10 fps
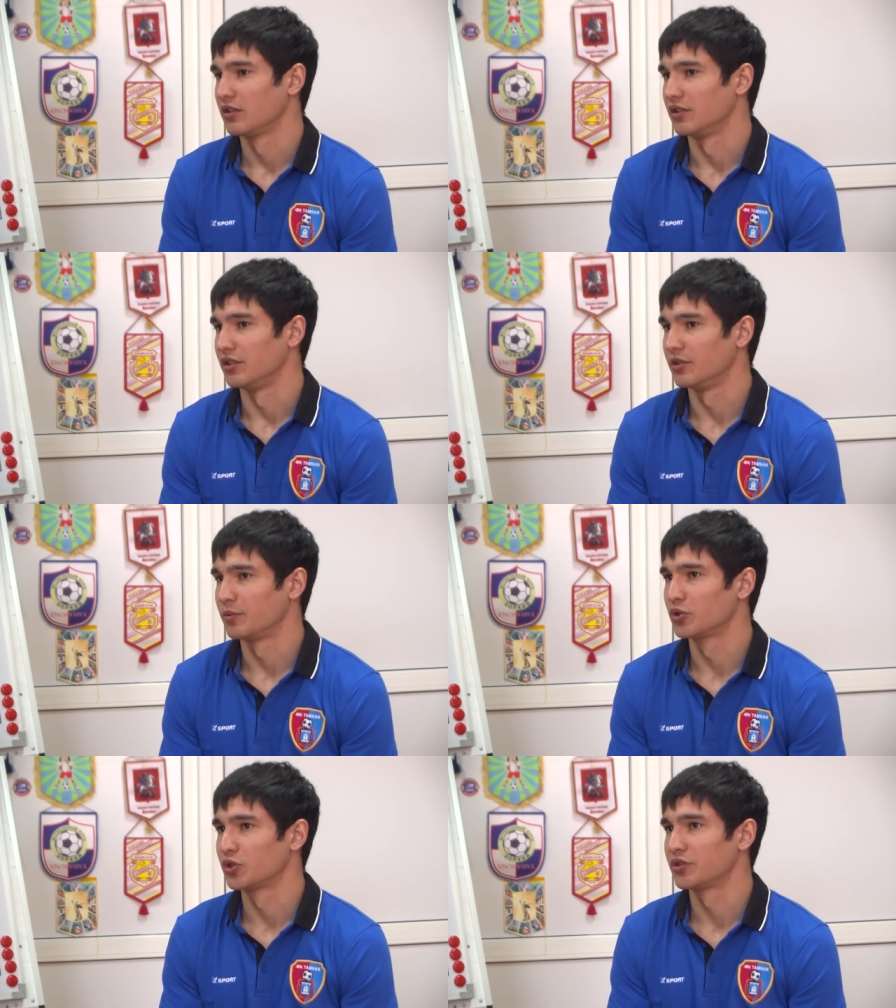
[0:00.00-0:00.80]
и
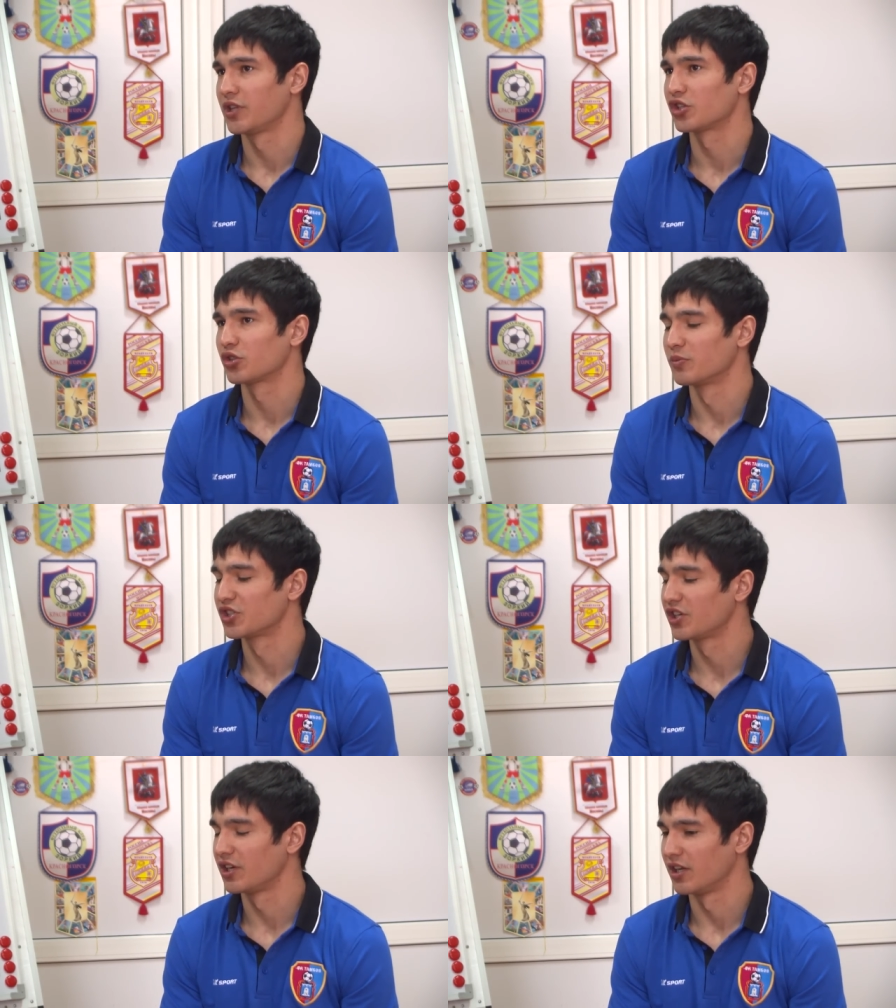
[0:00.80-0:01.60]
получилось так, что
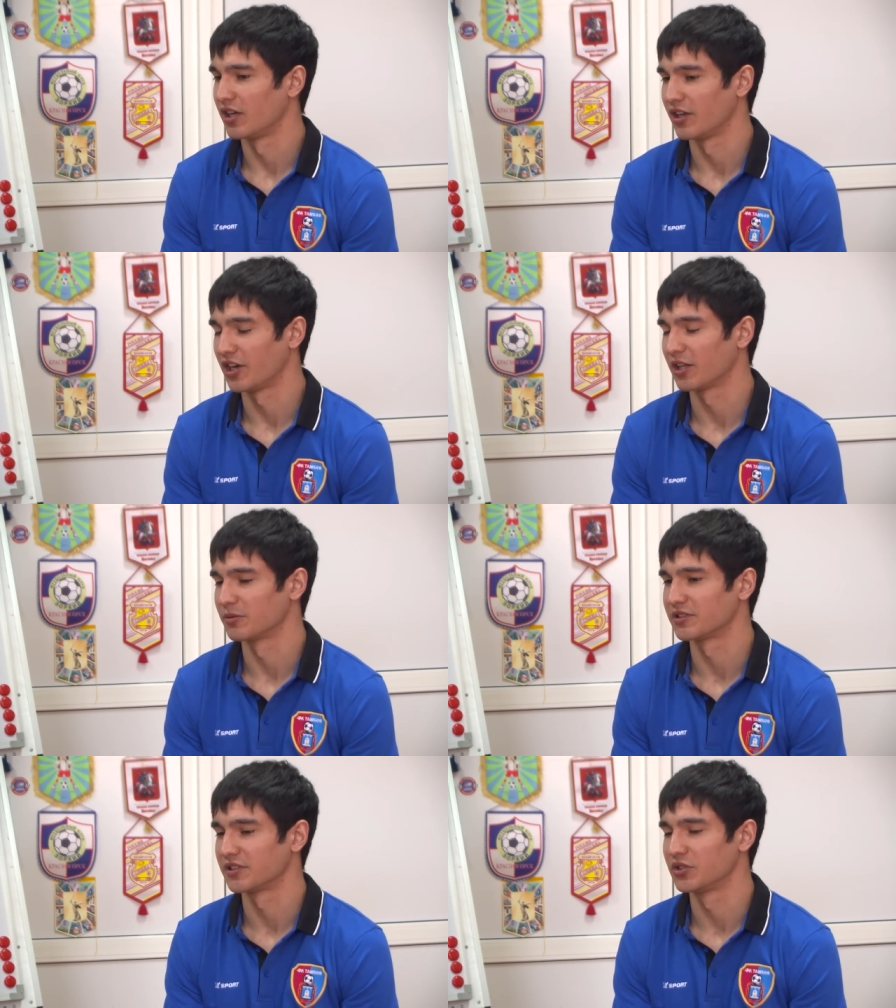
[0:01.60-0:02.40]
мы жили
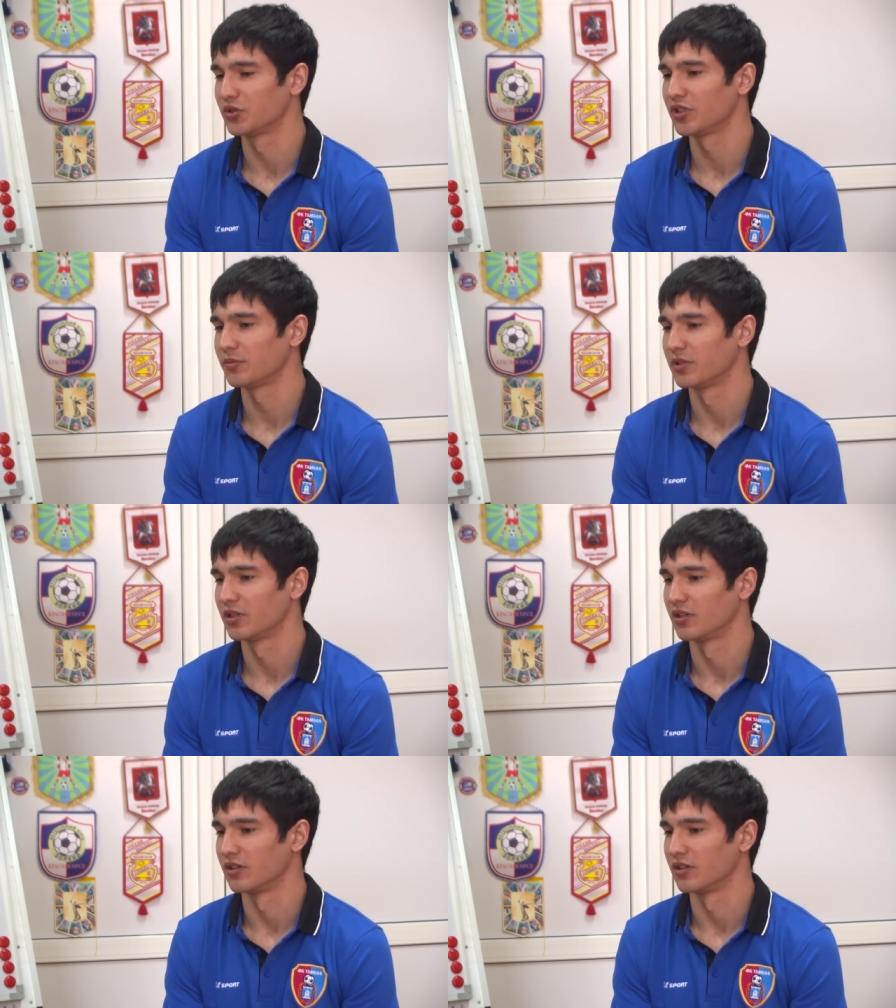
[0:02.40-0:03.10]
рядом со стадионом,